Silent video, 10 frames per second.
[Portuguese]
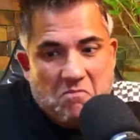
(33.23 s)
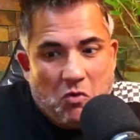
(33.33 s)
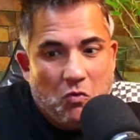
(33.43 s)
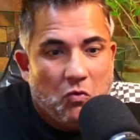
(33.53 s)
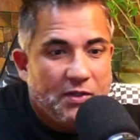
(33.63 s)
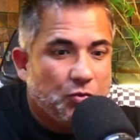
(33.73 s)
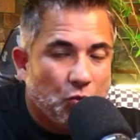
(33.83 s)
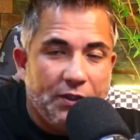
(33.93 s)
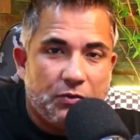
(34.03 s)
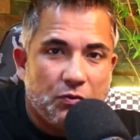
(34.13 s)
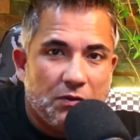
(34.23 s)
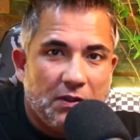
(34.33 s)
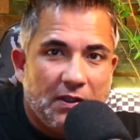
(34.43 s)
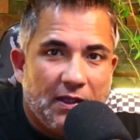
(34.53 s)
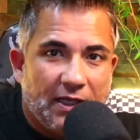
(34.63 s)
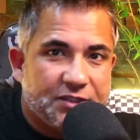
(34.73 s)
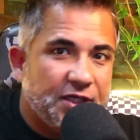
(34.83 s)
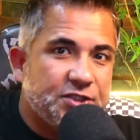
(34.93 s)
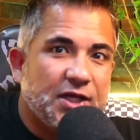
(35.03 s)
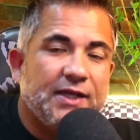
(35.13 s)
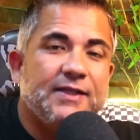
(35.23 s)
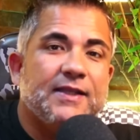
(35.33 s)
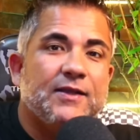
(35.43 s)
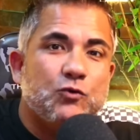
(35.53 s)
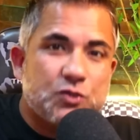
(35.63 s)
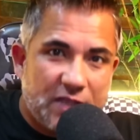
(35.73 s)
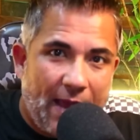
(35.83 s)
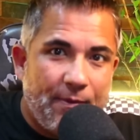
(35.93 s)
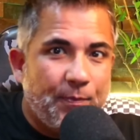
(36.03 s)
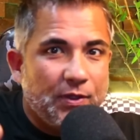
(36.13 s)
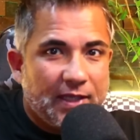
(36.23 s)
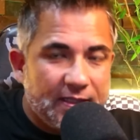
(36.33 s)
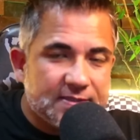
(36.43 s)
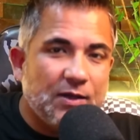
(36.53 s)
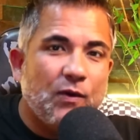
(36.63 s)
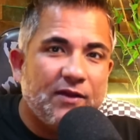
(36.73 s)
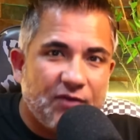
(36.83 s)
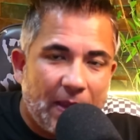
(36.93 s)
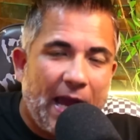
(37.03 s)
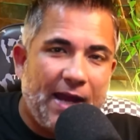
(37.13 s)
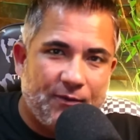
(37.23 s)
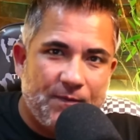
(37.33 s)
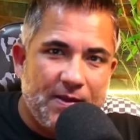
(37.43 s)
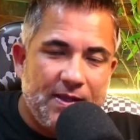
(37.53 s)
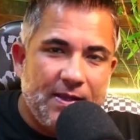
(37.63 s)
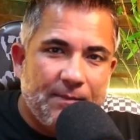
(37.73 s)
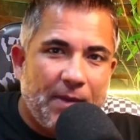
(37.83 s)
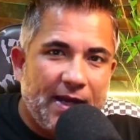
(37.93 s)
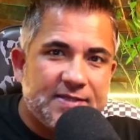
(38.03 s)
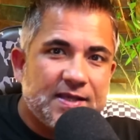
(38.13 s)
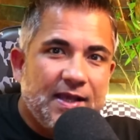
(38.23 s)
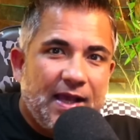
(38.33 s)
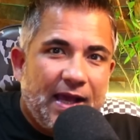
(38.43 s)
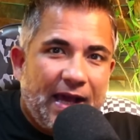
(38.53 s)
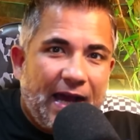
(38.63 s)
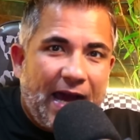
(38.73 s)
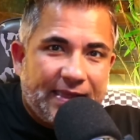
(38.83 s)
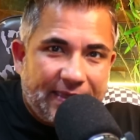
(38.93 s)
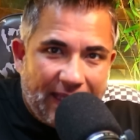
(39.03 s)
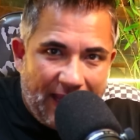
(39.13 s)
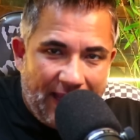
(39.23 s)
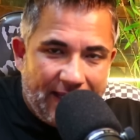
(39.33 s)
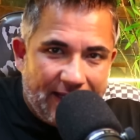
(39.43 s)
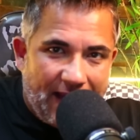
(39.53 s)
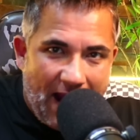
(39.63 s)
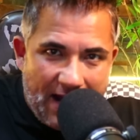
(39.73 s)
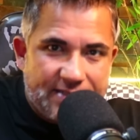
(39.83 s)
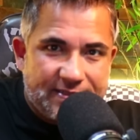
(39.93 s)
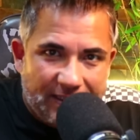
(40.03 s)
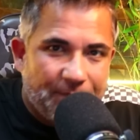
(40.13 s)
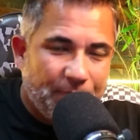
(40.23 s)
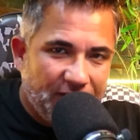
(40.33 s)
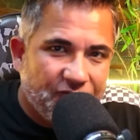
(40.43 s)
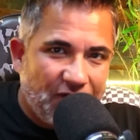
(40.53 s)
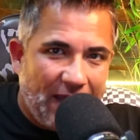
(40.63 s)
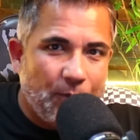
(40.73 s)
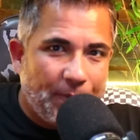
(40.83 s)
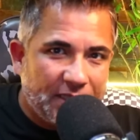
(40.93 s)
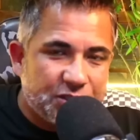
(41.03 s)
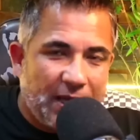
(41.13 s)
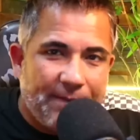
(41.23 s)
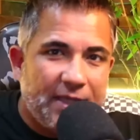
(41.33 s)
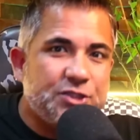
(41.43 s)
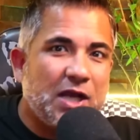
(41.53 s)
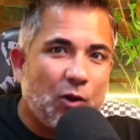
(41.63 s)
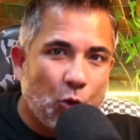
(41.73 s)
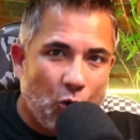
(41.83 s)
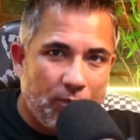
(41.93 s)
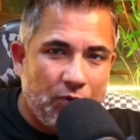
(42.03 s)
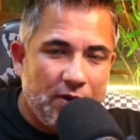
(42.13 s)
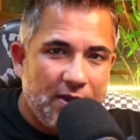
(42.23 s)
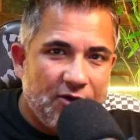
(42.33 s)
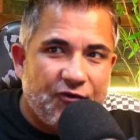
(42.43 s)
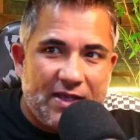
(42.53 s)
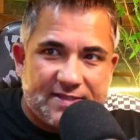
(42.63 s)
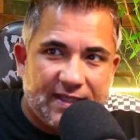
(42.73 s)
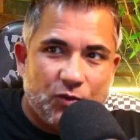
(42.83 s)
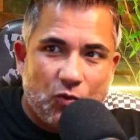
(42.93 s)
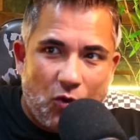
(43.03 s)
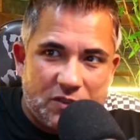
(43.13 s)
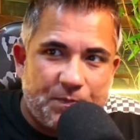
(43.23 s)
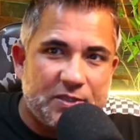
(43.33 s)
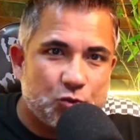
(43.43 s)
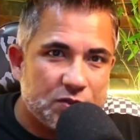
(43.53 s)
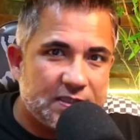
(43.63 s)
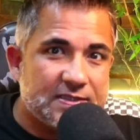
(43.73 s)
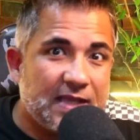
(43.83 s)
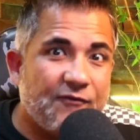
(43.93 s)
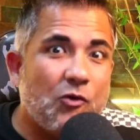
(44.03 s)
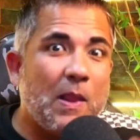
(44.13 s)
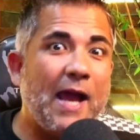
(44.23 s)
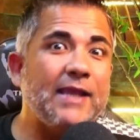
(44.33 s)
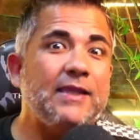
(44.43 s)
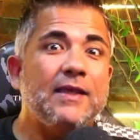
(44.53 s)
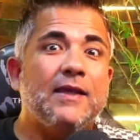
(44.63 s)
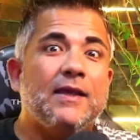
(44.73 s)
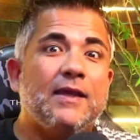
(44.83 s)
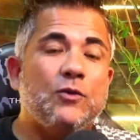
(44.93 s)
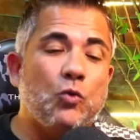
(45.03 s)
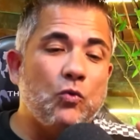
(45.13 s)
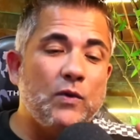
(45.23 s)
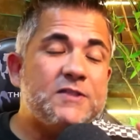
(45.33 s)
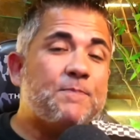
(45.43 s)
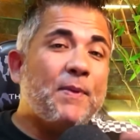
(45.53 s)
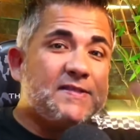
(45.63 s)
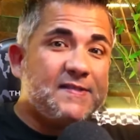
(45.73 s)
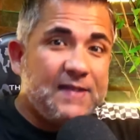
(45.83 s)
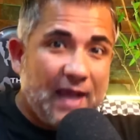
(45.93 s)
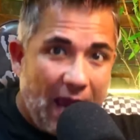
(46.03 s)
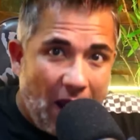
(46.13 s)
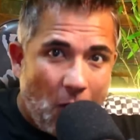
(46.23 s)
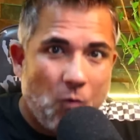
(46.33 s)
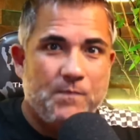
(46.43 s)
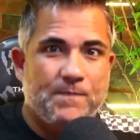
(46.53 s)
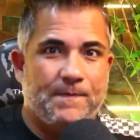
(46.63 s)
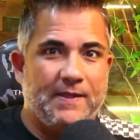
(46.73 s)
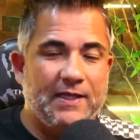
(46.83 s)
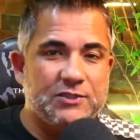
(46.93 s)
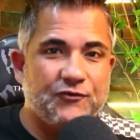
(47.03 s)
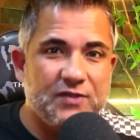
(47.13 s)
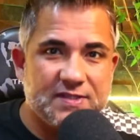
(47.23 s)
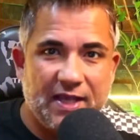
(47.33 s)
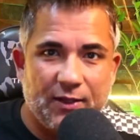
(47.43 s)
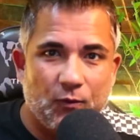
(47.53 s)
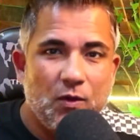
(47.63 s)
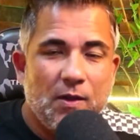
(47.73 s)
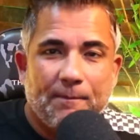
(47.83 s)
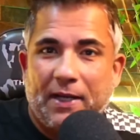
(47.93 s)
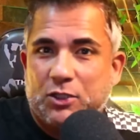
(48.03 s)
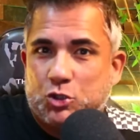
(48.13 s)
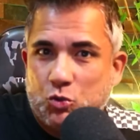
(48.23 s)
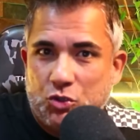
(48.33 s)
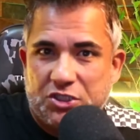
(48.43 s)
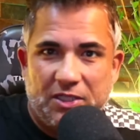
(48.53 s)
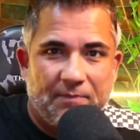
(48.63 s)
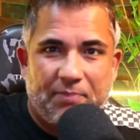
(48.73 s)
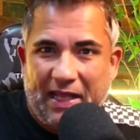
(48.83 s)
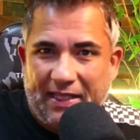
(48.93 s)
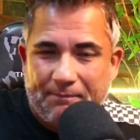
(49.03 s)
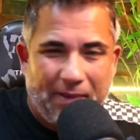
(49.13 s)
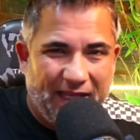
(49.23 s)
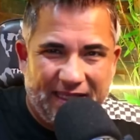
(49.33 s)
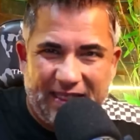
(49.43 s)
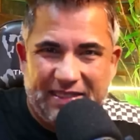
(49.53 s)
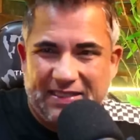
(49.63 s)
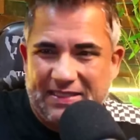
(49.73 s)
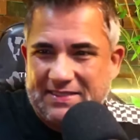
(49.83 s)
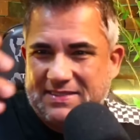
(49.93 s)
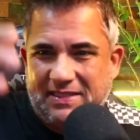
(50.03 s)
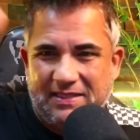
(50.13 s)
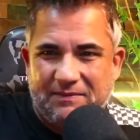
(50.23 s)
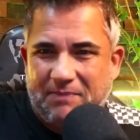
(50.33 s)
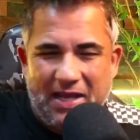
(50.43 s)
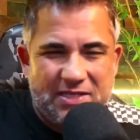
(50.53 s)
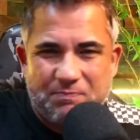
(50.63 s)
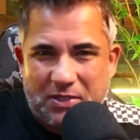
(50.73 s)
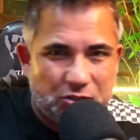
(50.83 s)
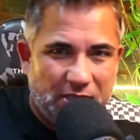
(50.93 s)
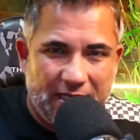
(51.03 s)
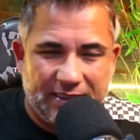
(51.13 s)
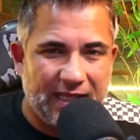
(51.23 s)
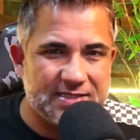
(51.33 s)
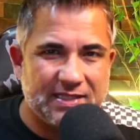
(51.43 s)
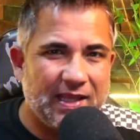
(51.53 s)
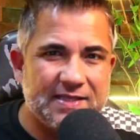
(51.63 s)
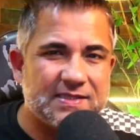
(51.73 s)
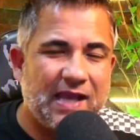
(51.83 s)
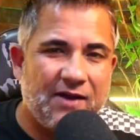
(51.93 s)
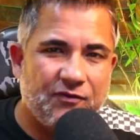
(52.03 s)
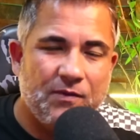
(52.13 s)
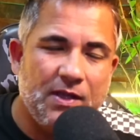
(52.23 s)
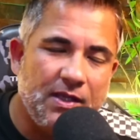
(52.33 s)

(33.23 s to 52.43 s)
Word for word: O intuito a gente ainda não sabe porque eles não revelaram. Mas até cárcere privado, praticamente a Globo, fazendo com as pessoas que estavam lá em num especial que eles fizeram para Xuxa, para Paquitas e mais personalidades que lá estavam.